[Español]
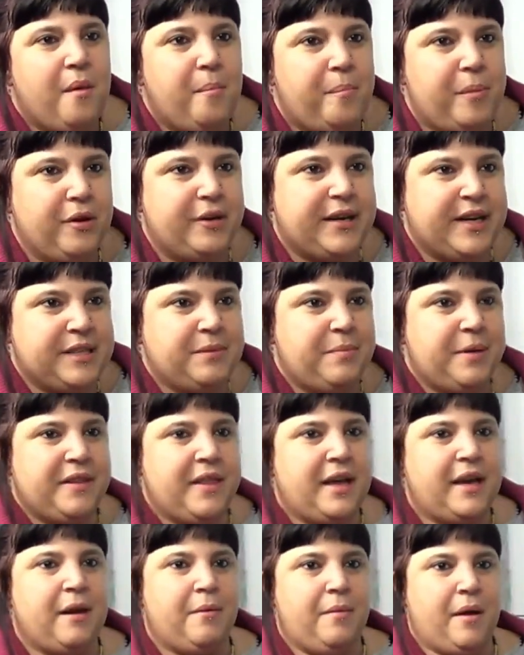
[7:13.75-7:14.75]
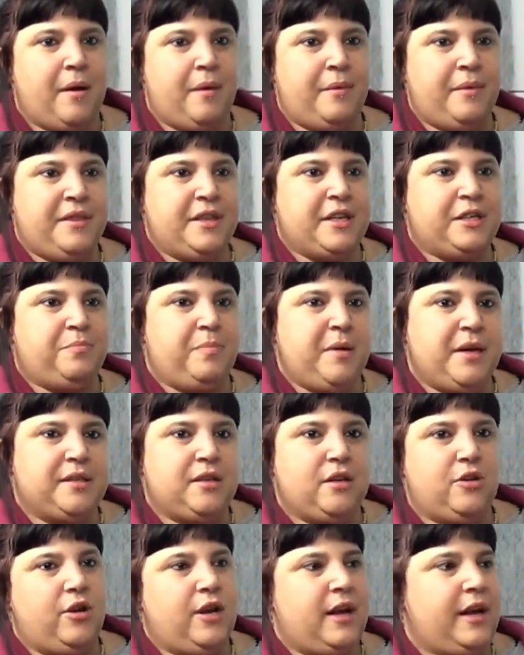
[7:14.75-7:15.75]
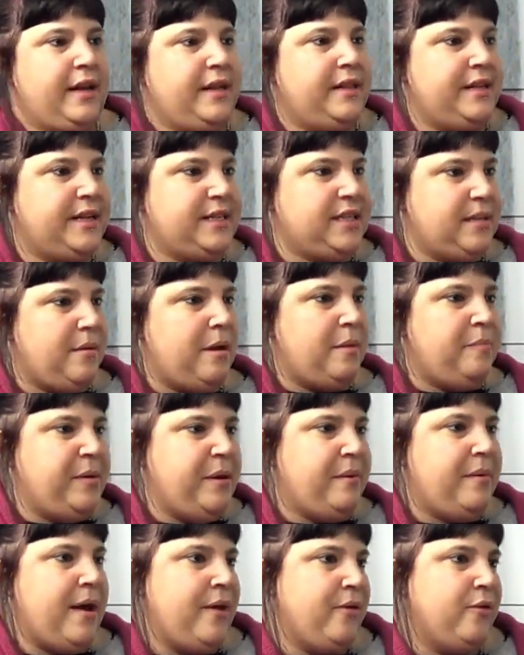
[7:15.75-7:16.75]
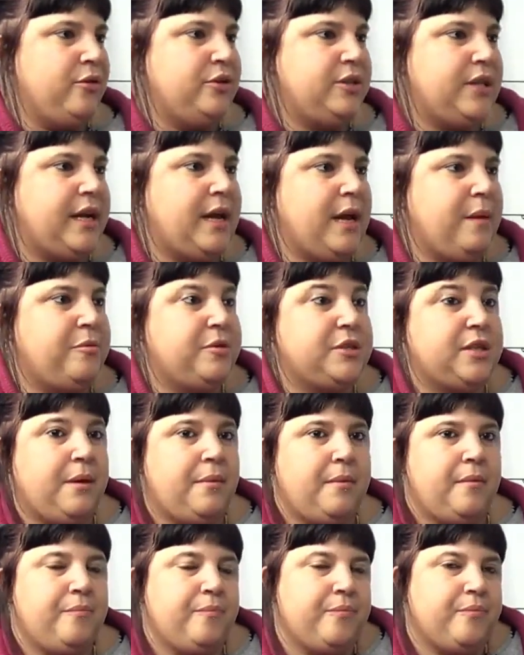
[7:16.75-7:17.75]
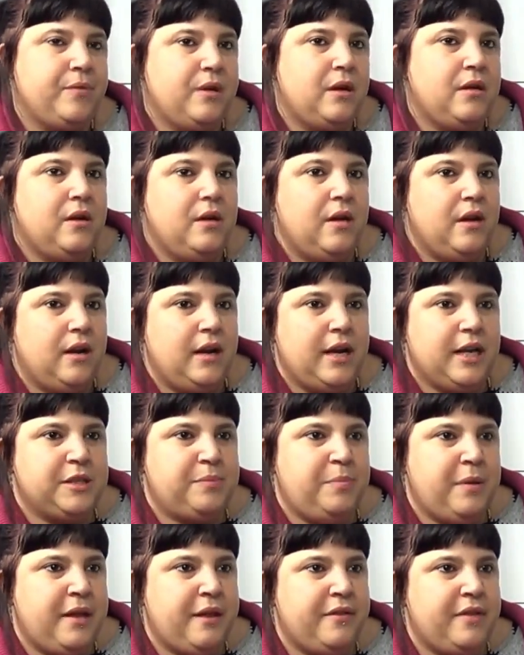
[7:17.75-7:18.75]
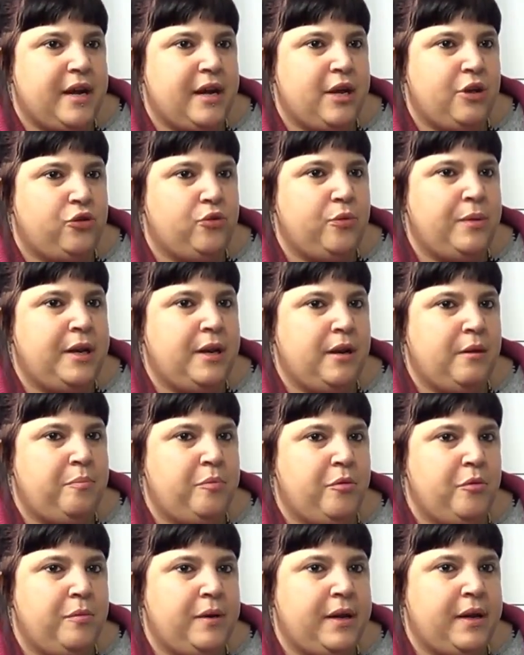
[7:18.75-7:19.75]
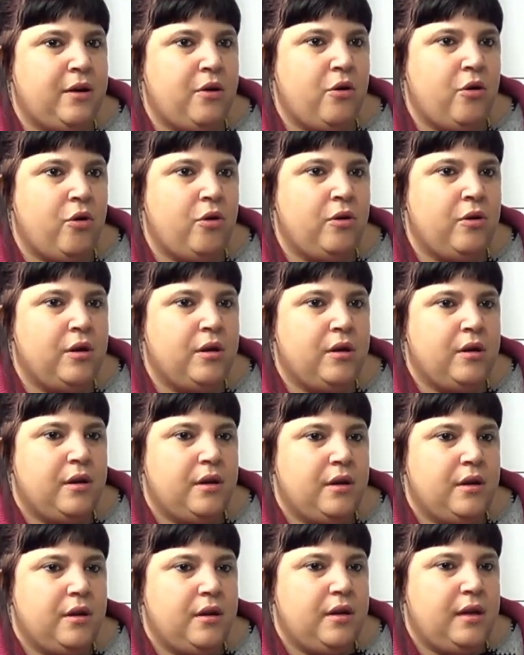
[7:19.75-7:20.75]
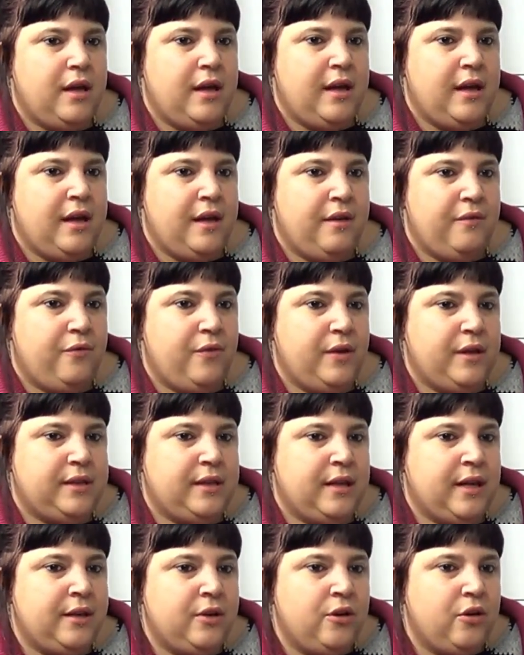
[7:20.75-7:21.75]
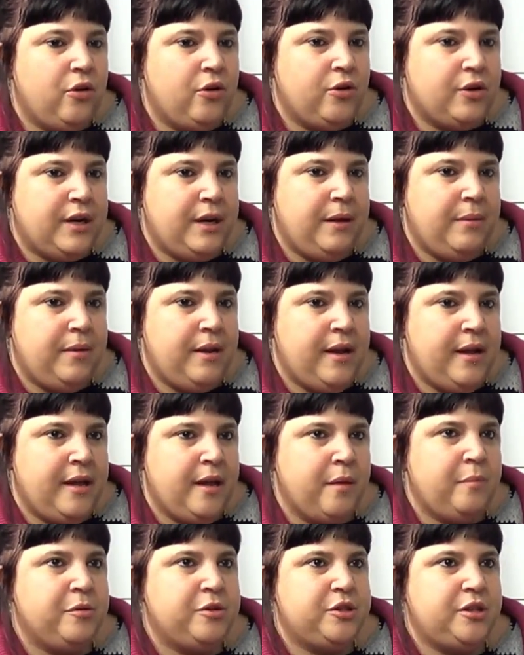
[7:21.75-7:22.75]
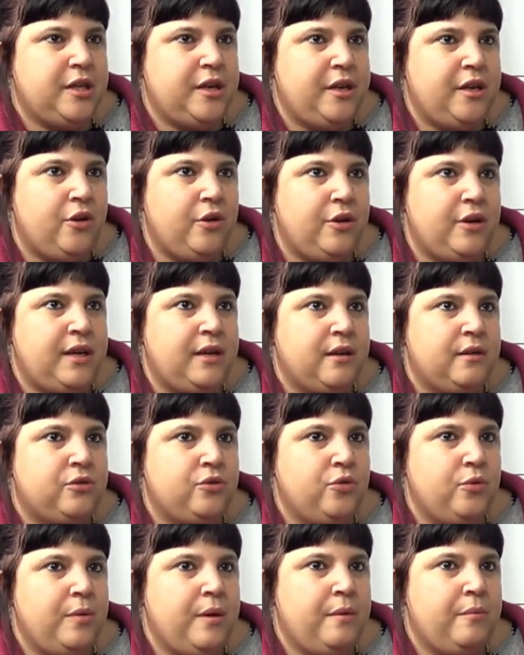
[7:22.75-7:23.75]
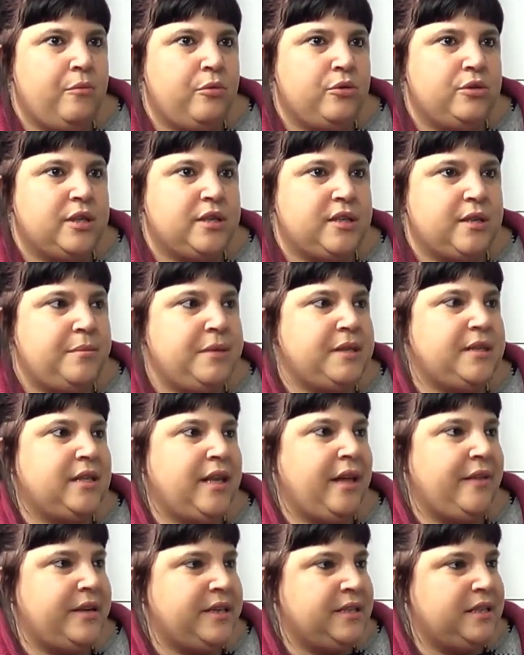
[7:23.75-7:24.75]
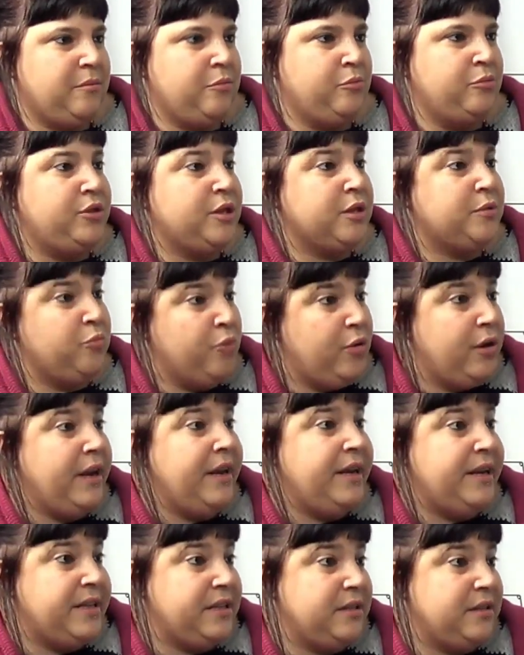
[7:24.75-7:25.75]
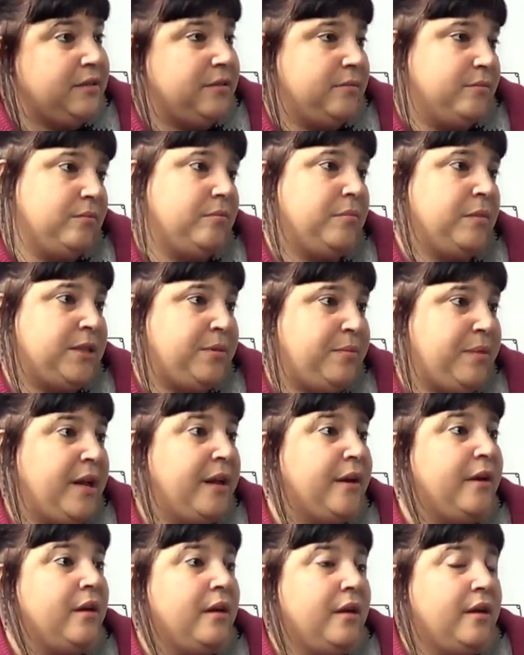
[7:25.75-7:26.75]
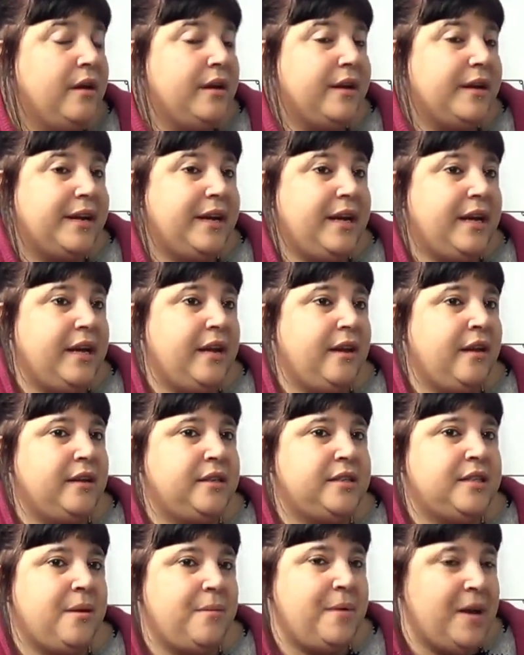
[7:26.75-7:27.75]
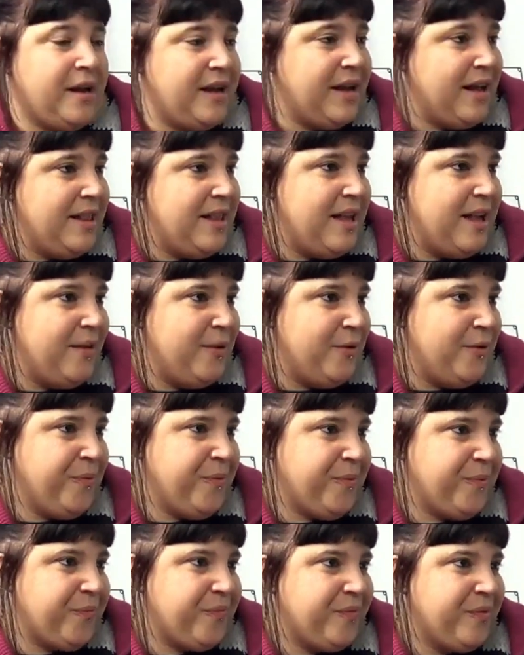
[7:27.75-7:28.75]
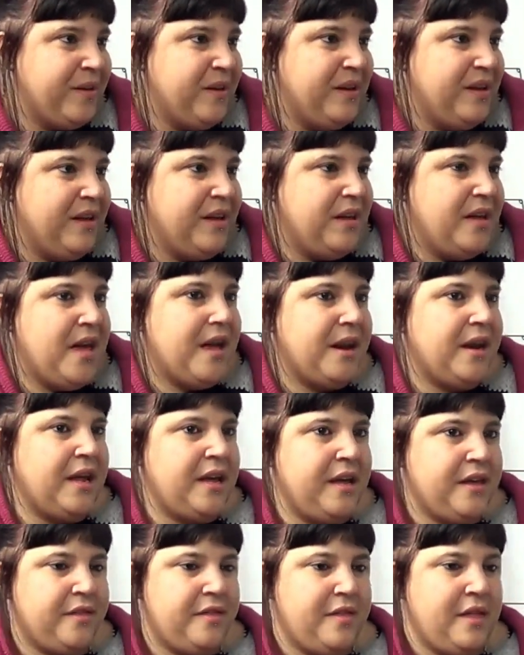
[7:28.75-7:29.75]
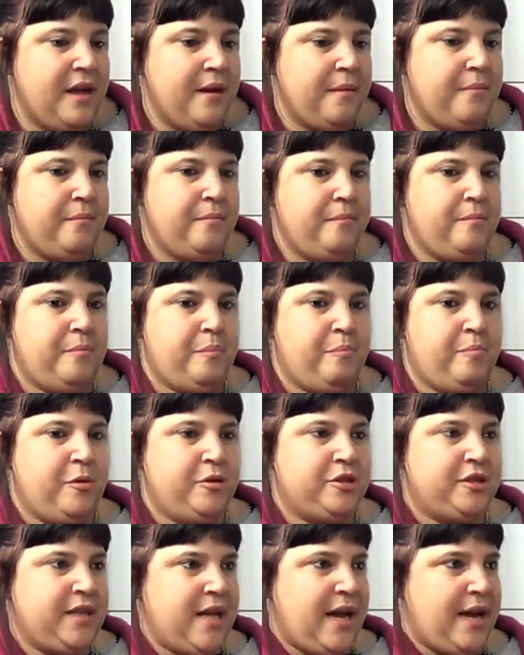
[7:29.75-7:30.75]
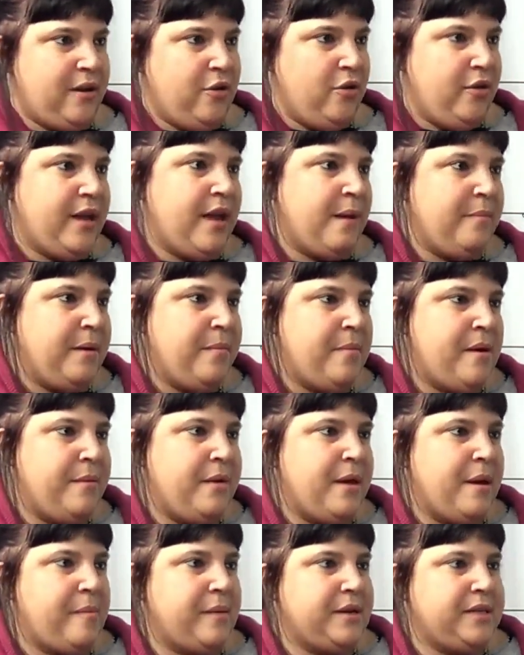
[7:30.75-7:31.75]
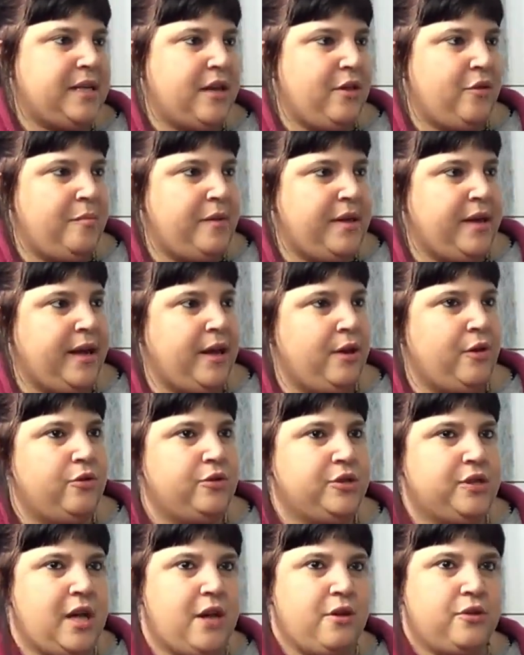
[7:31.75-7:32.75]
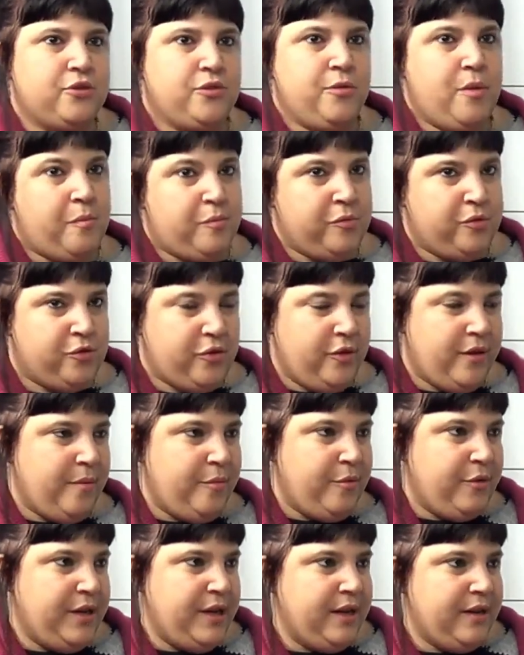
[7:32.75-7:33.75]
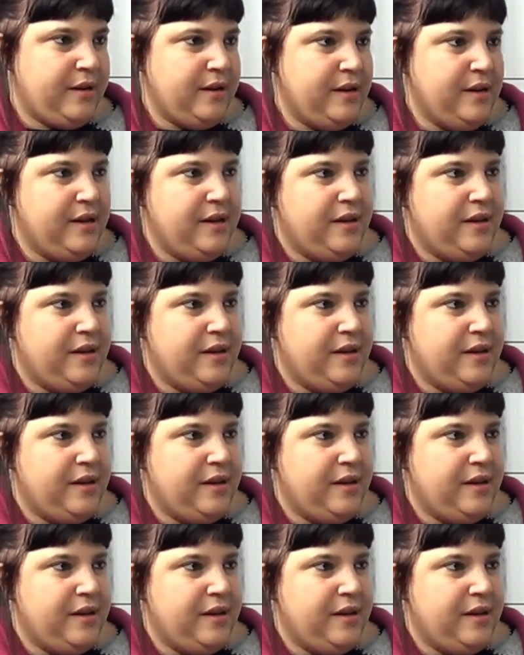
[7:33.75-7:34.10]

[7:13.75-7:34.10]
Pero que es verdad que a veces piensas, hoy la gente que se va al privado, no sé qué, pues que la experiencia que yo tuve en el público eh, fue tan horrible y a posteriori tuve muchas amistades, muchas mujeres más bien, que se habían callado y a raíz de postear lo que a mí me había pasado me dijeron, hostia, yo estuve a punto de morir.